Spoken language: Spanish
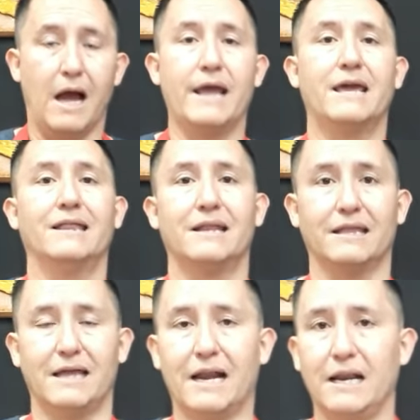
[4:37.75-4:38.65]
hay que
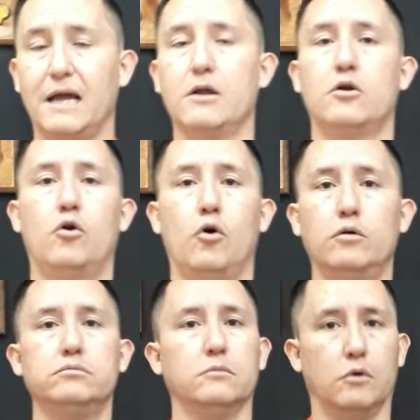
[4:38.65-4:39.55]
tratarla
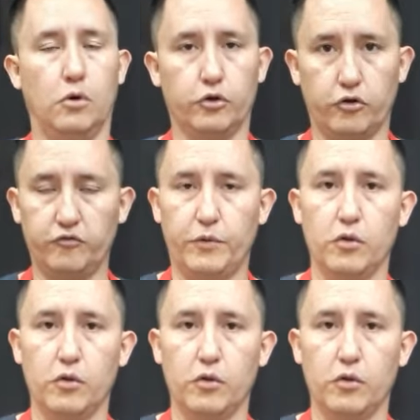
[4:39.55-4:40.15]
con otros